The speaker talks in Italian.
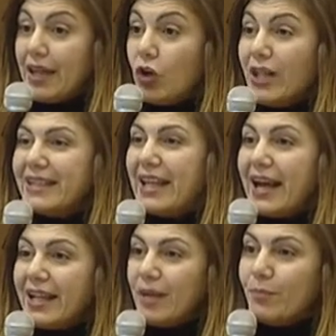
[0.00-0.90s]
a volte
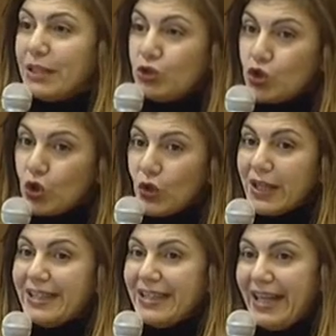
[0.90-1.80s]
anche
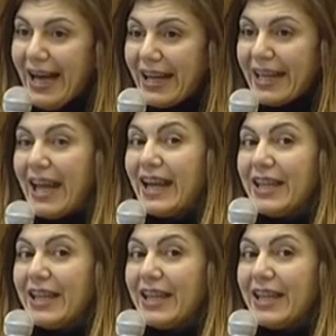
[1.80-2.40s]
maggiore dell'area